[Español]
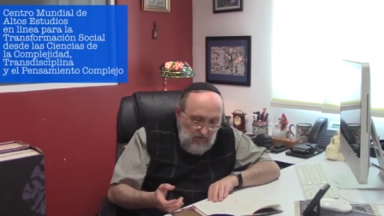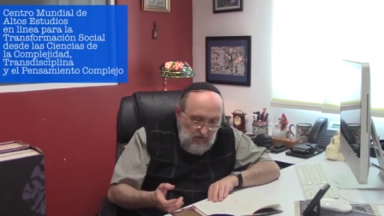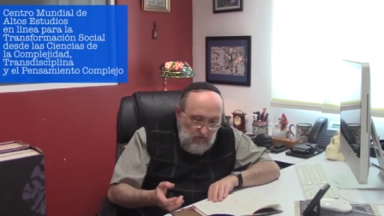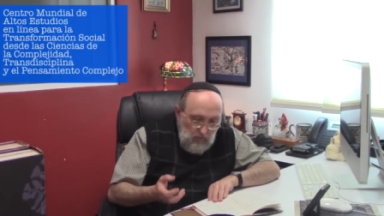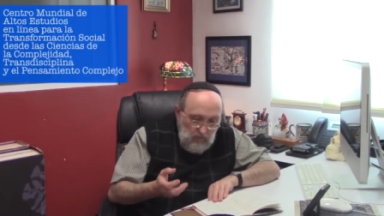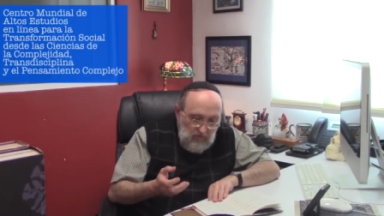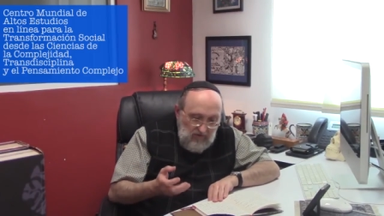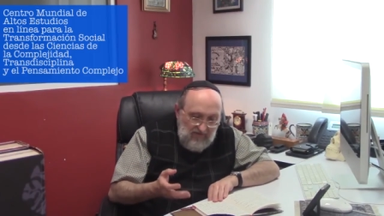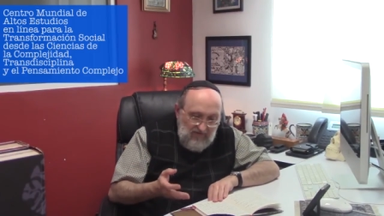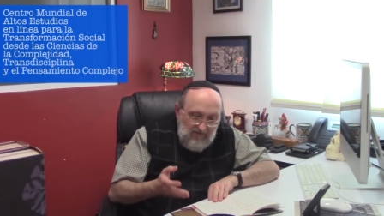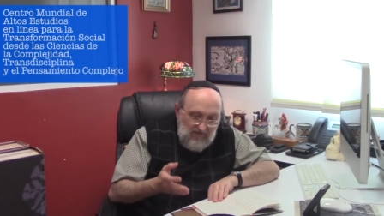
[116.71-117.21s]

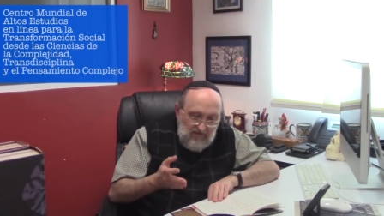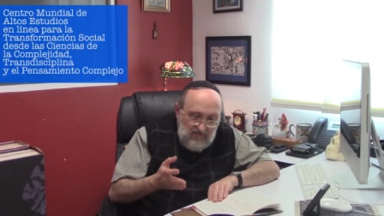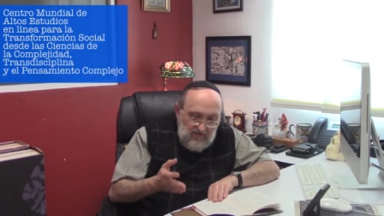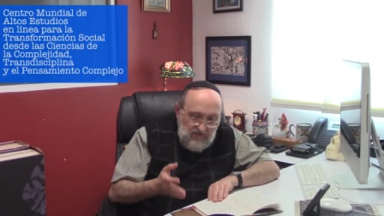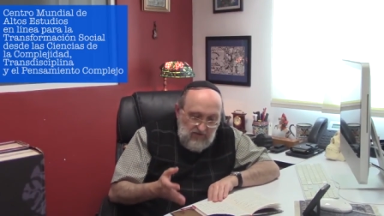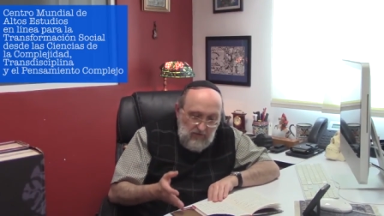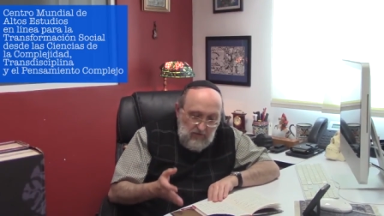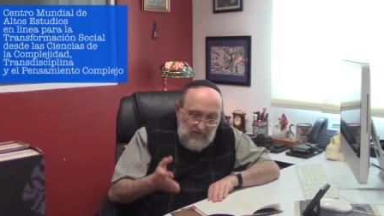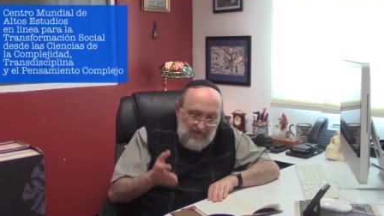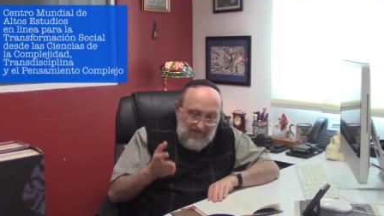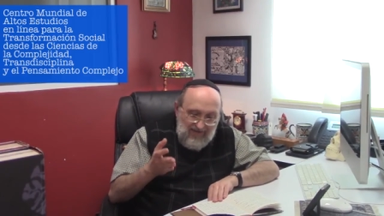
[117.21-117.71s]
una
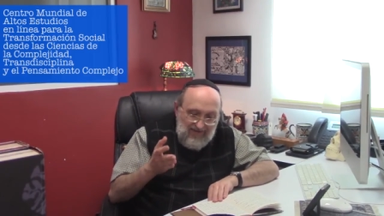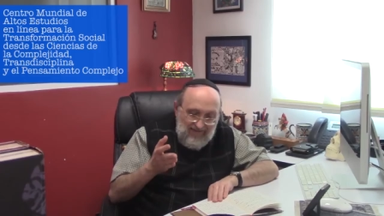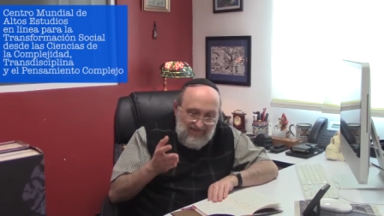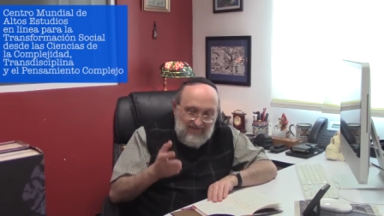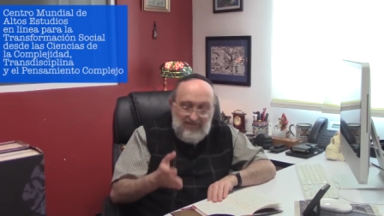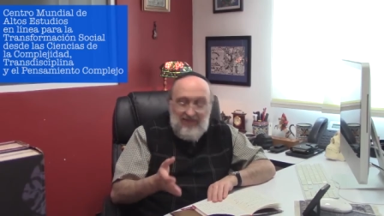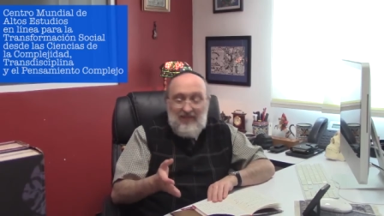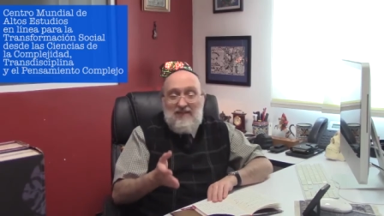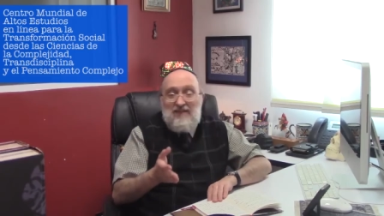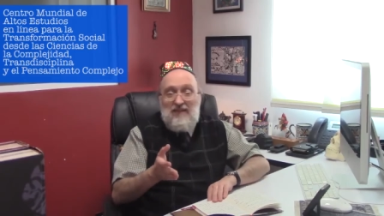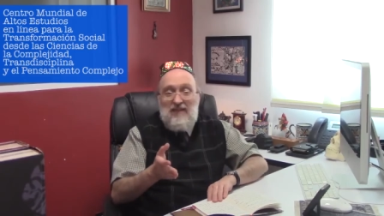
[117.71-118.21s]
dirección
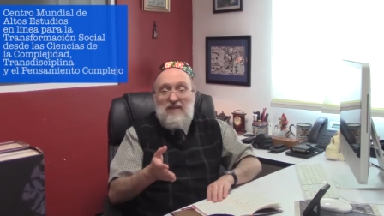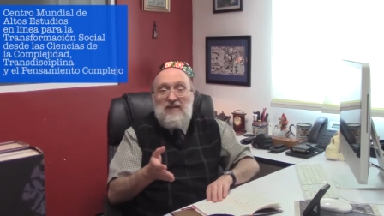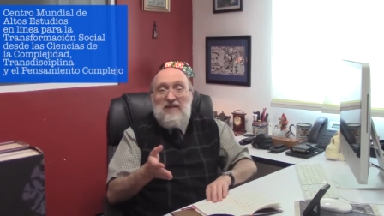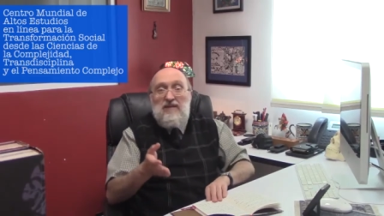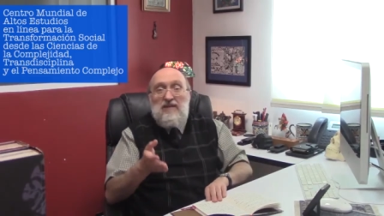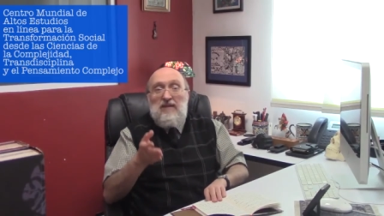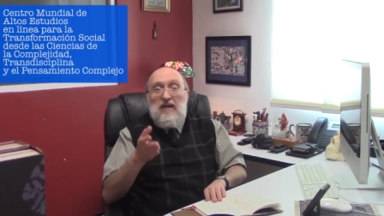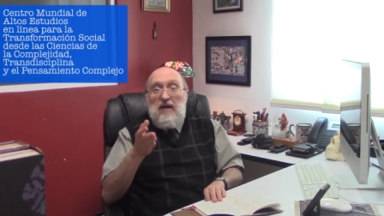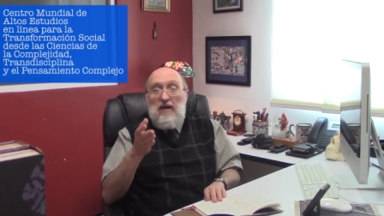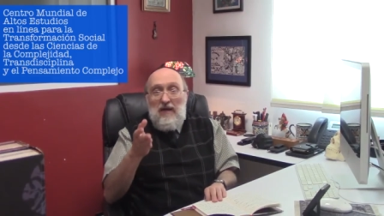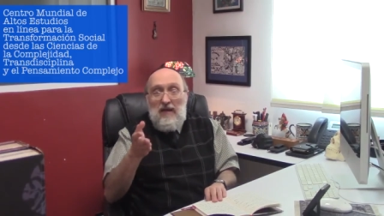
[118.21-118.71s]

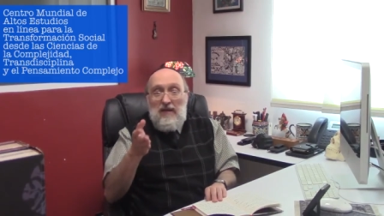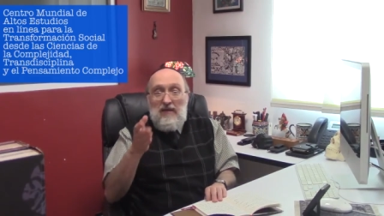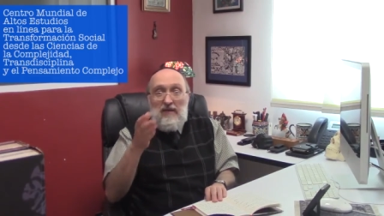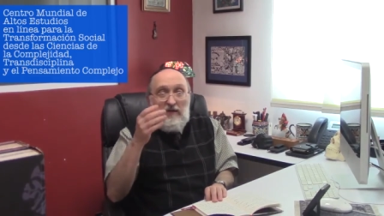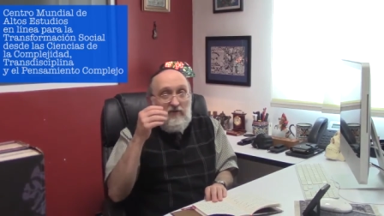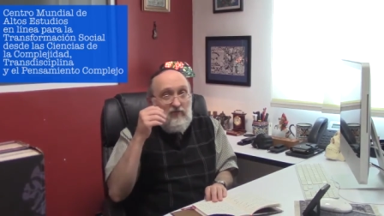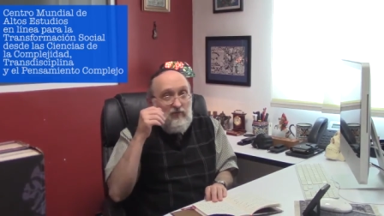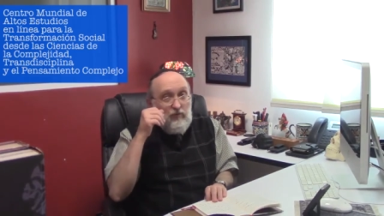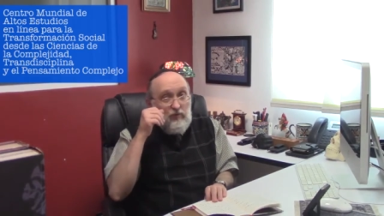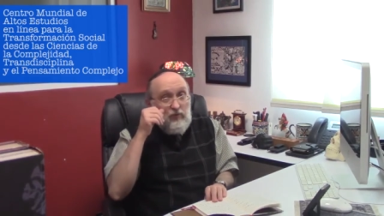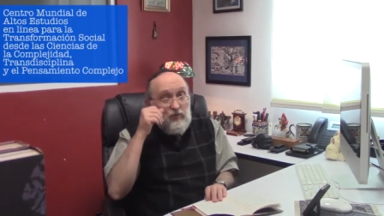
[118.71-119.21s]
estratégica en
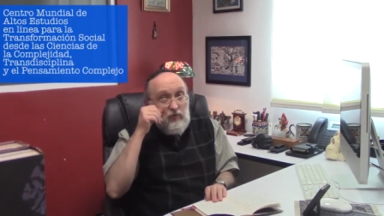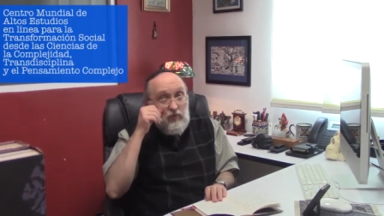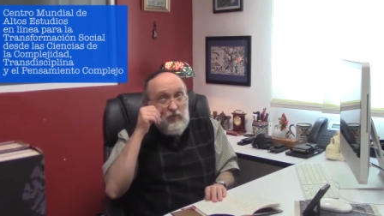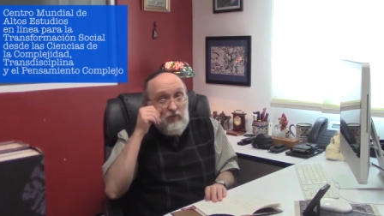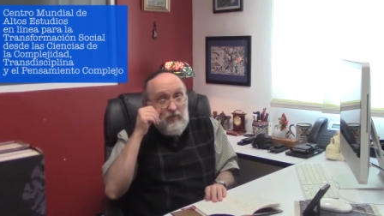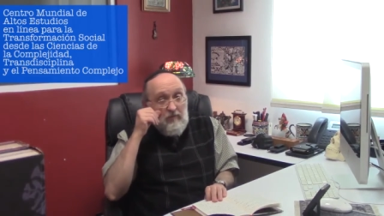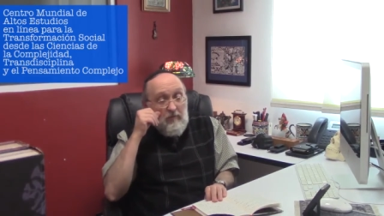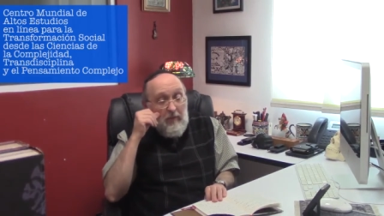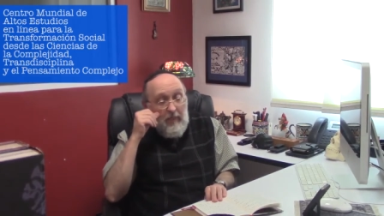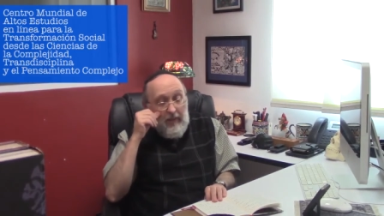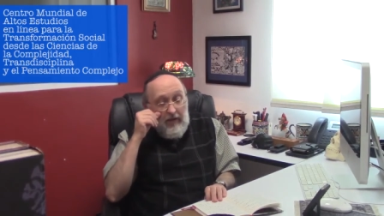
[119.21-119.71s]
el futuro.